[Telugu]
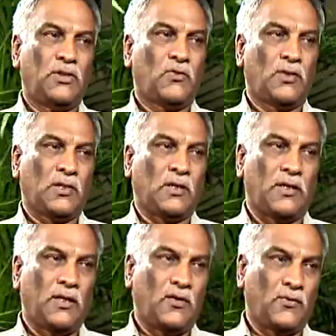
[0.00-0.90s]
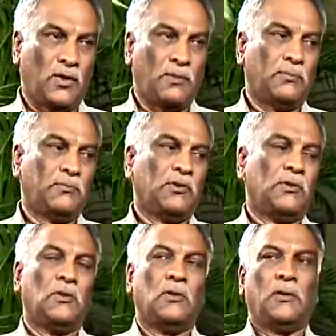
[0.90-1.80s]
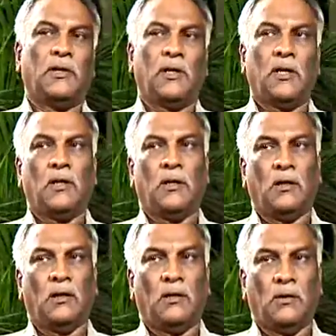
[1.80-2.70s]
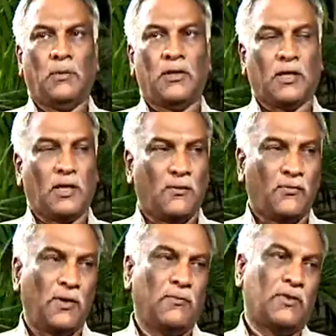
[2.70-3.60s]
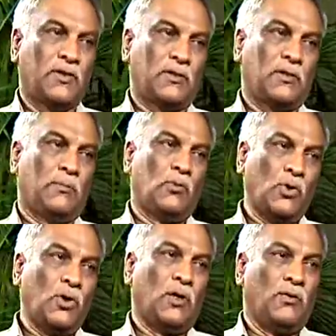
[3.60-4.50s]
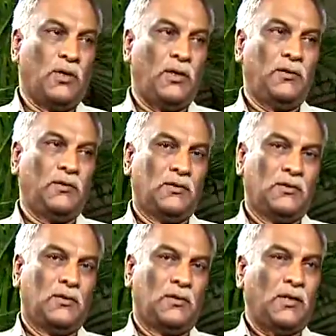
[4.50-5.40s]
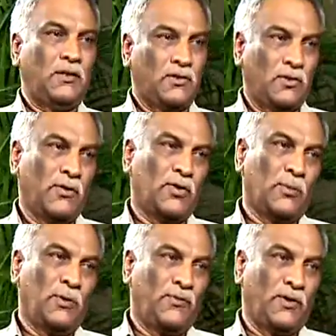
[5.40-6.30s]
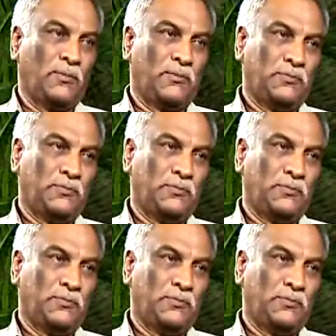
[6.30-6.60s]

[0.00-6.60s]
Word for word: విచ్ వాజ్ హండ్రెడ్ డేస్ ఫిలిం దెన్ అగైన్ మై సెకండ్ ఫిలిం వాజ్ ముగుడు కావాలి అది సిల్వర్ జూబ్లీ ఫిలిం